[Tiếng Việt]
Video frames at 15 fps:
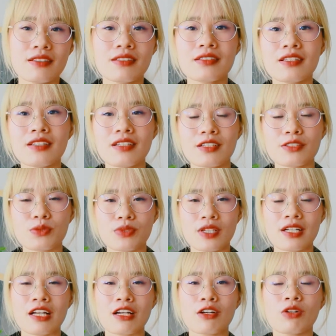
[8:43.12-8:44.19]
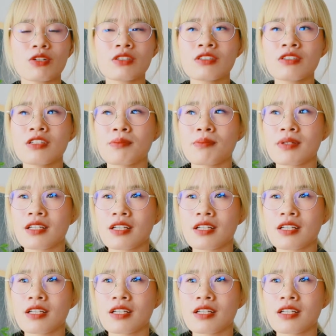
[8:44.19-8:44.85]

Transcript: đương nhiên là chúng ta là con người mà